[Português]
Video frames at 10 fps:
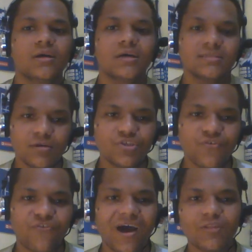são de
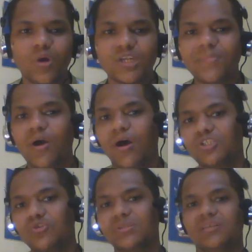fato as maiores
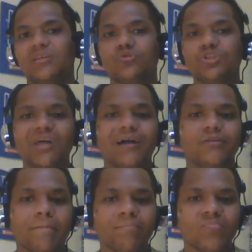torcidas do estado
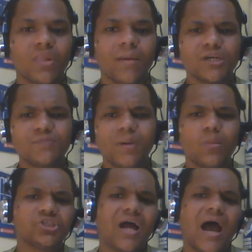mas pelo
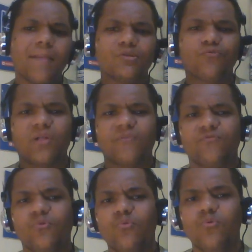charme do
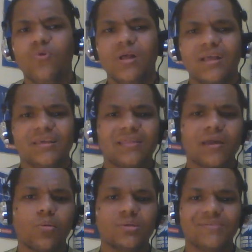Fla-Flu, que está
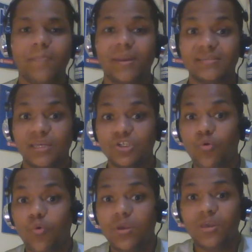inclusive presente
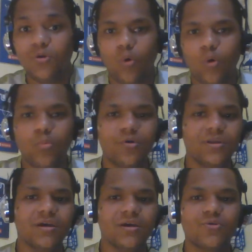no hino
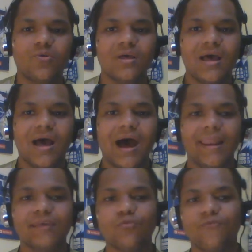rubro-negro,
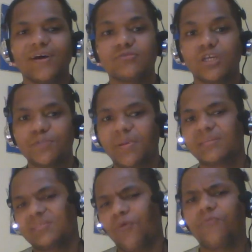além do fato da
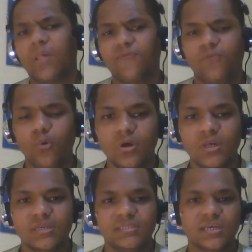expressão Fla-Flu
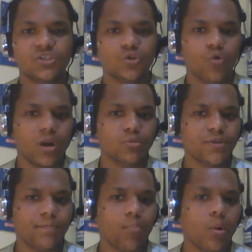ser sinônimo de
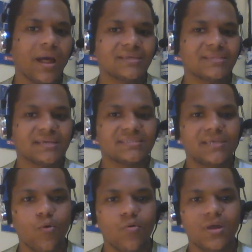
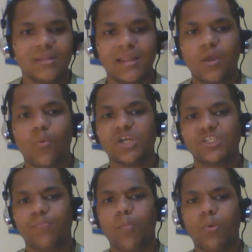polarização na linguagem
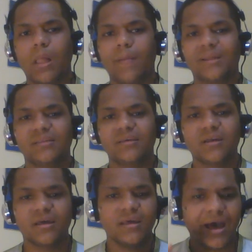popular
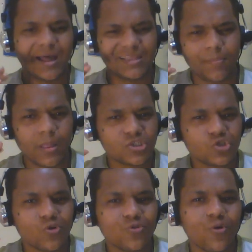brasileira, até pela
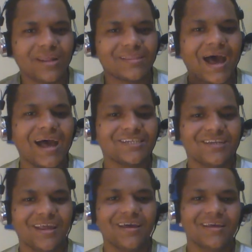sonoridade
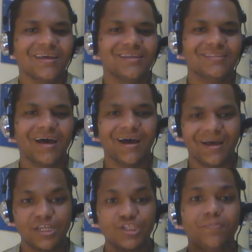né, da
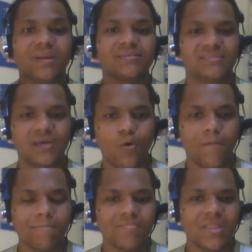expressão,
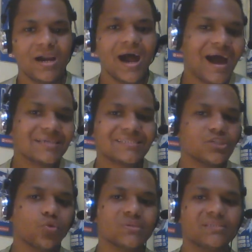há essa
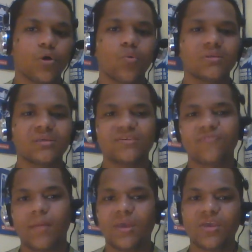discussão quanto a se
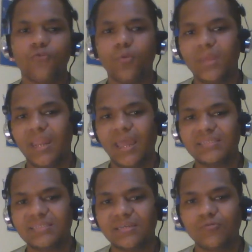Flamengo e
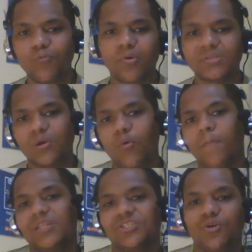Fluminense não possa
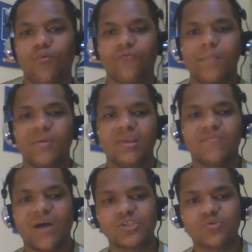competir com Flamengo e
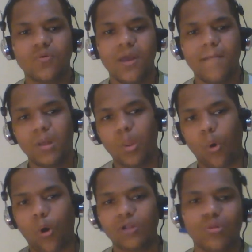Vasco pelo
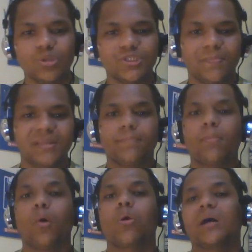rótulo de
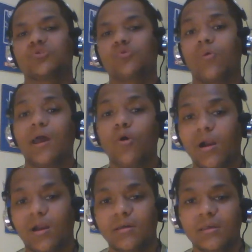principal clássico
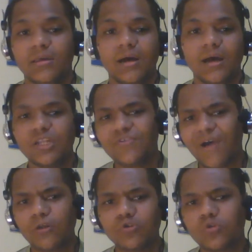carioca. Além de
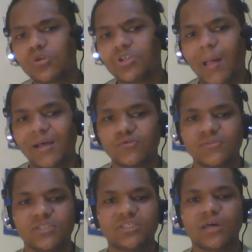vários outros
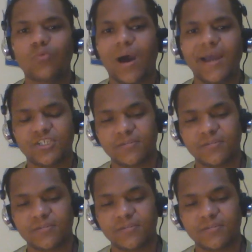clássicos estaduais,